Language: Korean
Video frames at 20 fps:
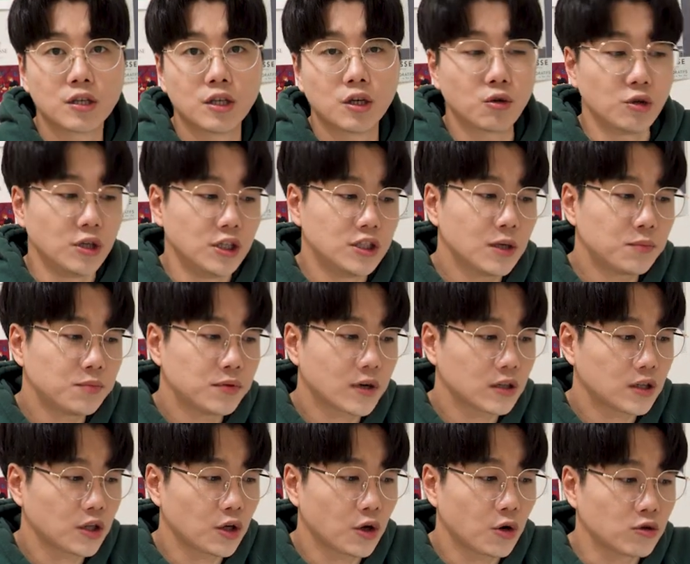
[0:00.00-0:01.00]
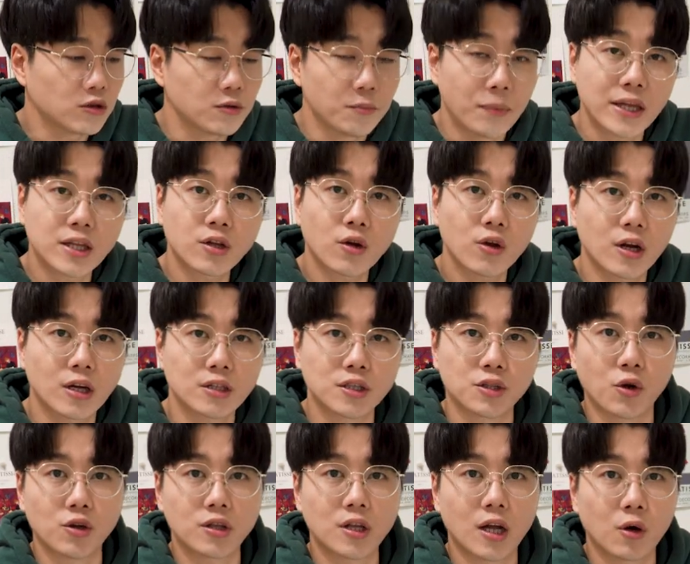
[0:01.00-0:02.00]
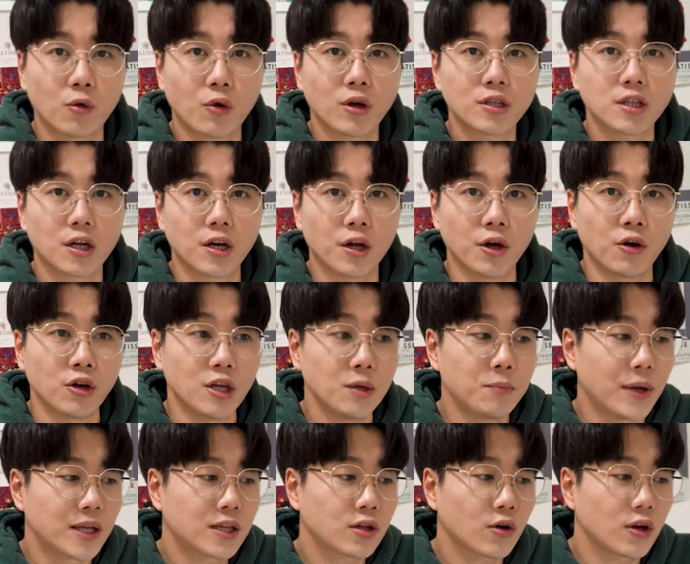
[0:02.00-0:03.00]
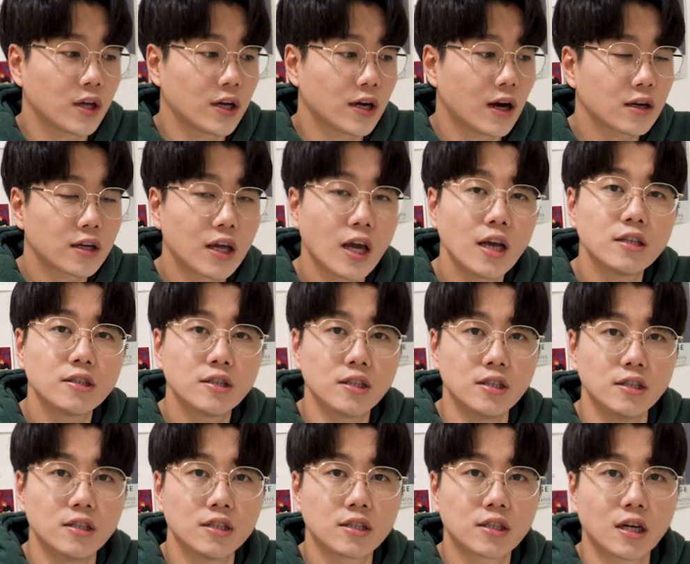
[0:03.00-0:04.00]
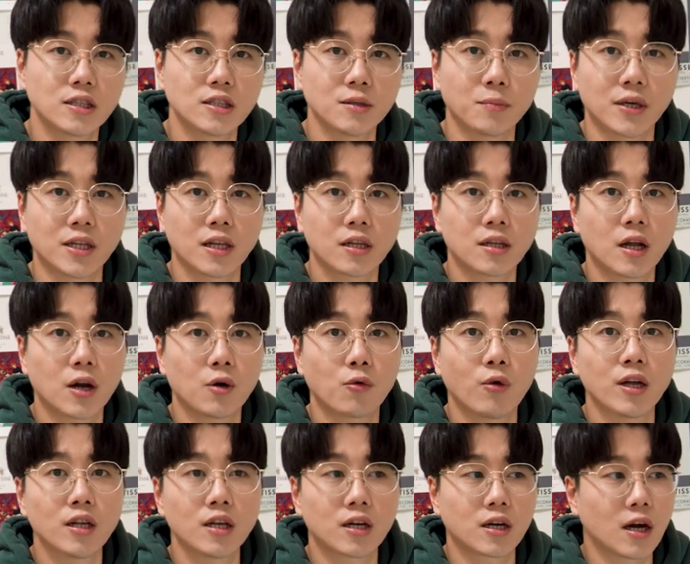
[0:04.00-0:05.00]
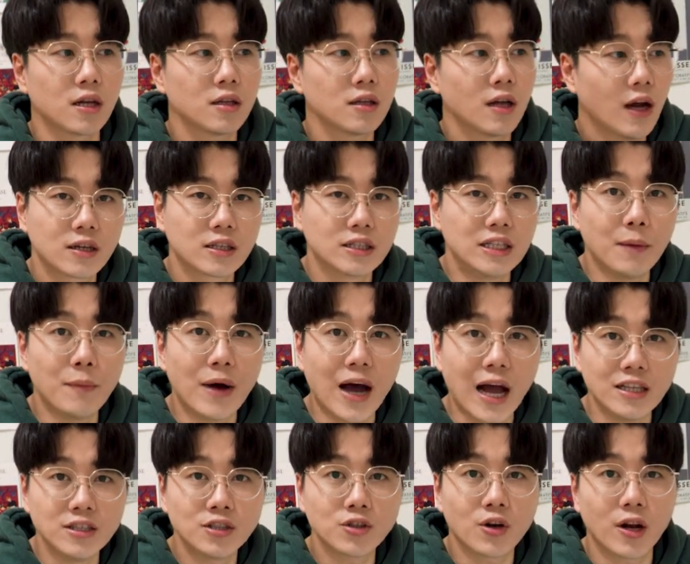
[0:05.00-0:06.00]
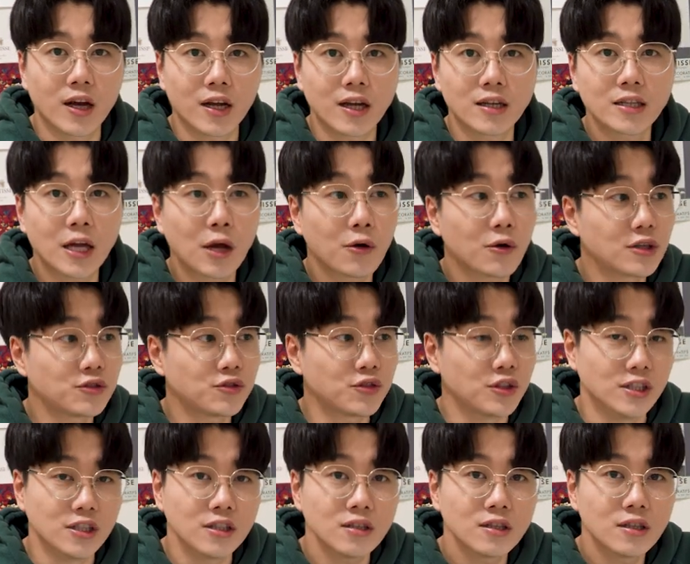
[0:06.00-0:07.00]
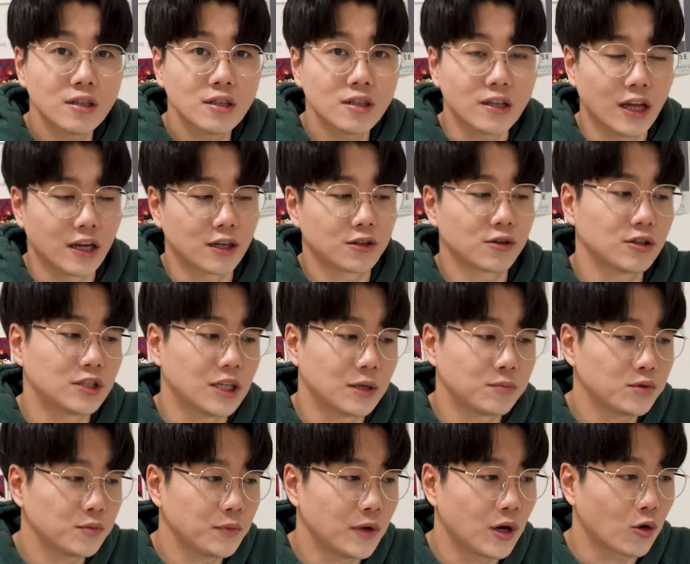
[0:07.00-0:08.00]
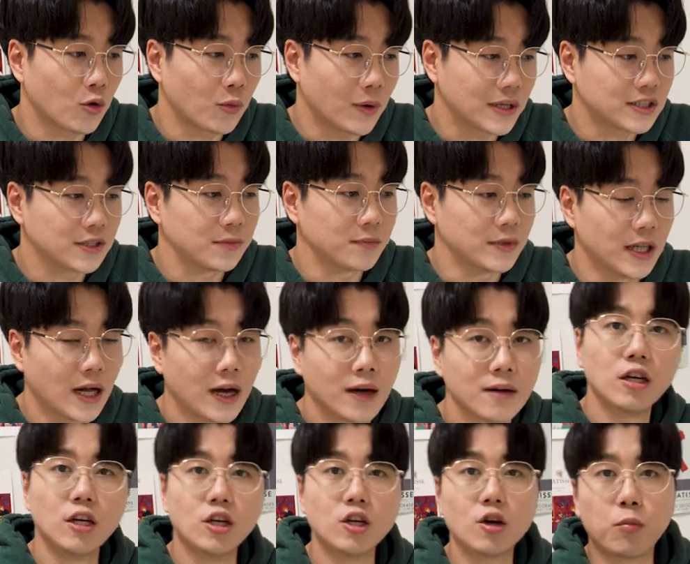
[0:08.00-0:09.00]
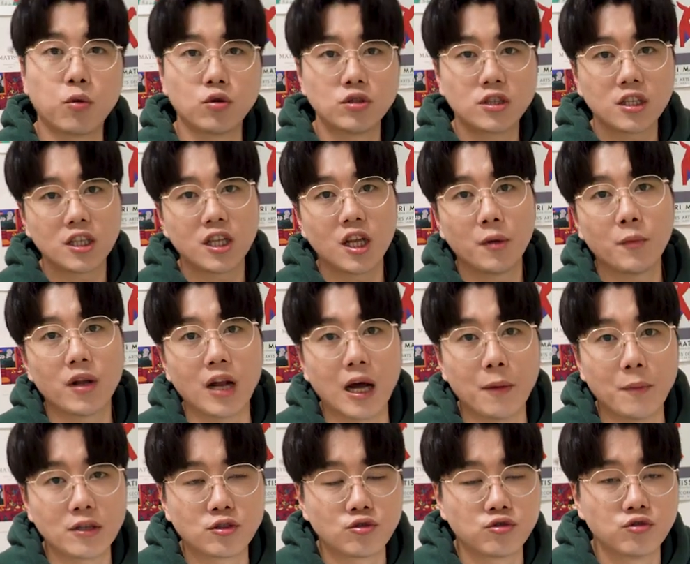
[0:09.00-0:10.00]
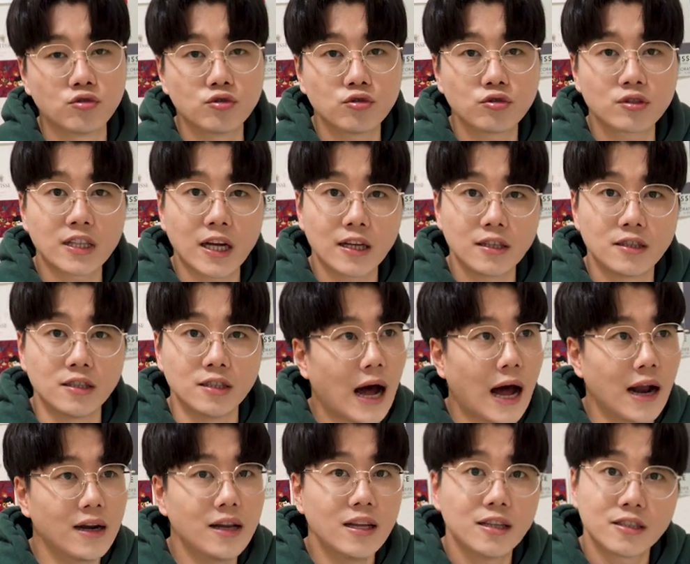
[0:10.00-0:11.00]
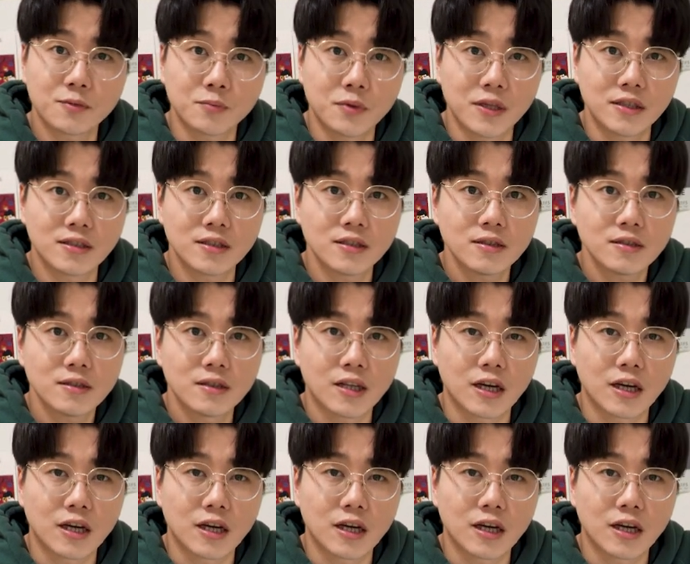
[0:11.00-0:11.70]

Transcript: 그리고 이 제품 같은 경우는 배터리가 들어있다라고 했잖아요. 이 배터리가 KC 인증까지 받았다라고 하니까 그나마 안전하게 사용할 수 있는 네 그런 제품이라고 봤습니다 이거 보시게 되면 아마 중국 사이트 알리익스프레스?